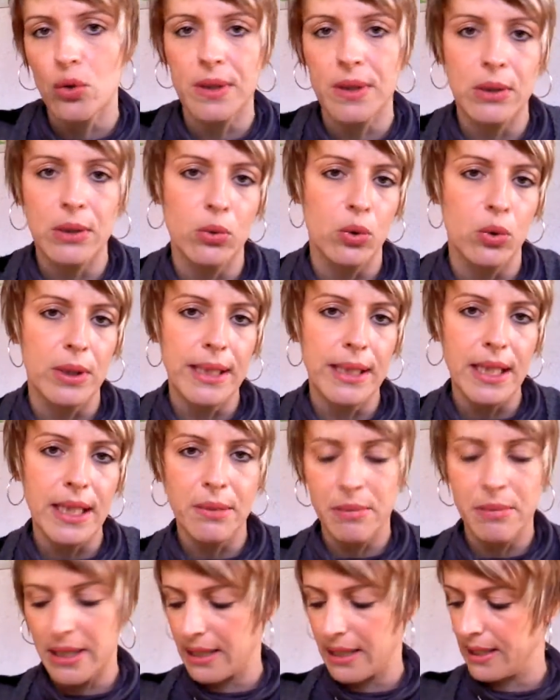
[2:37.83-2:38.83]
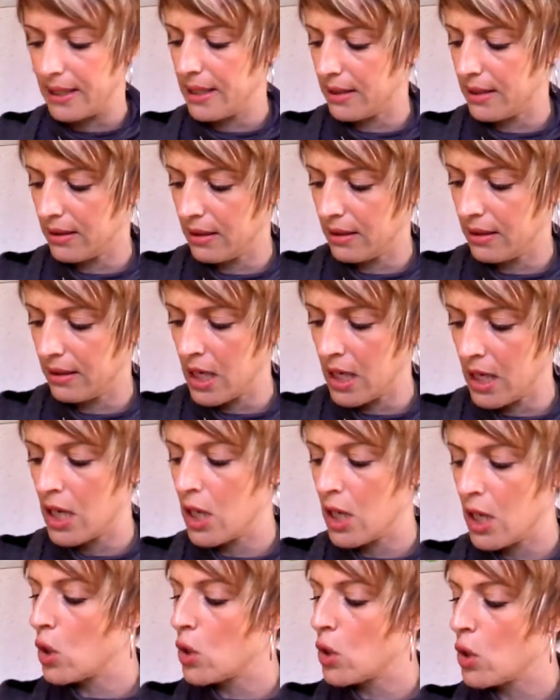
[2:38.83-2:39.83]
On a un petit échantillon de 4
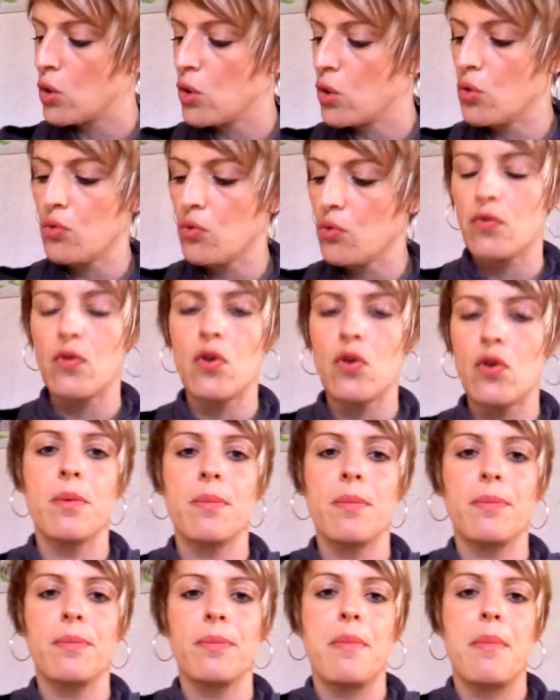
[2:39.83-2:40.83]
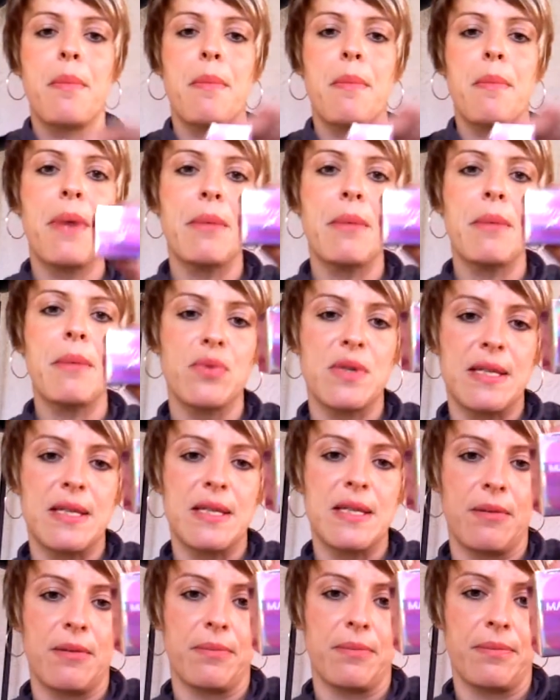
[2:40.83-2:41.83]
ml du nouveau
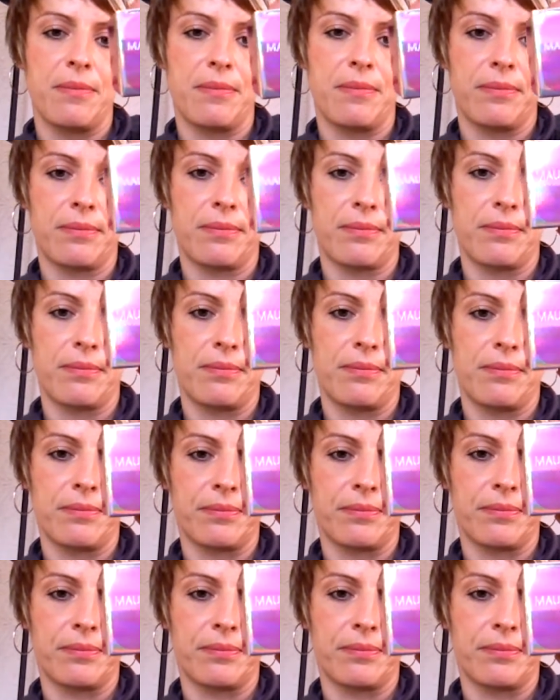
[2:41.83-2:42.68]
Maboussin.